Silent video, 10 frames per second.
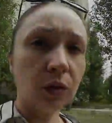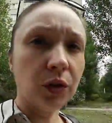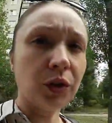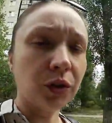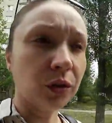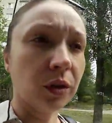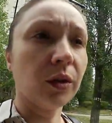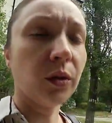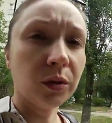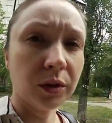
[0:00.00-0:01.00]
еще так
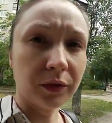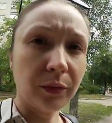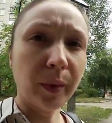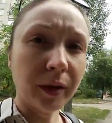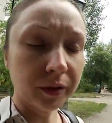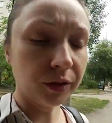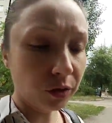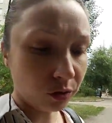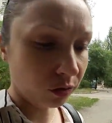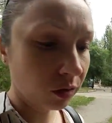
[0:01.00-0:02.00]
ходит в
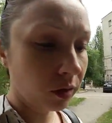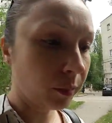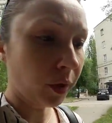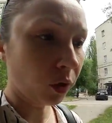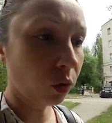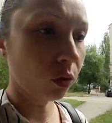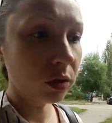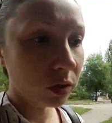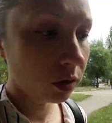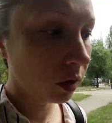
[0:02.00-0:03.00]
больницу? Приходит,